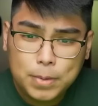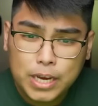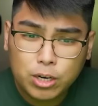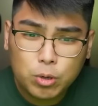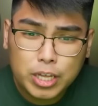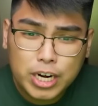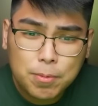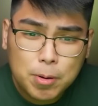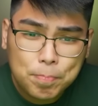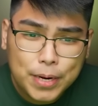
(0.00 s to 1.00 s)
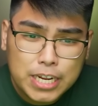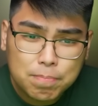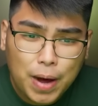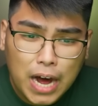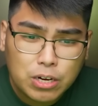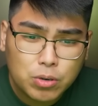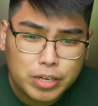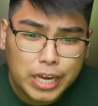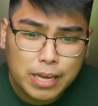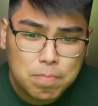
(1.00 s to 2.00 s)
Meron na naman
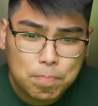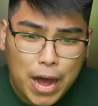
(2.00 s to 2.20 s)
panibagong Game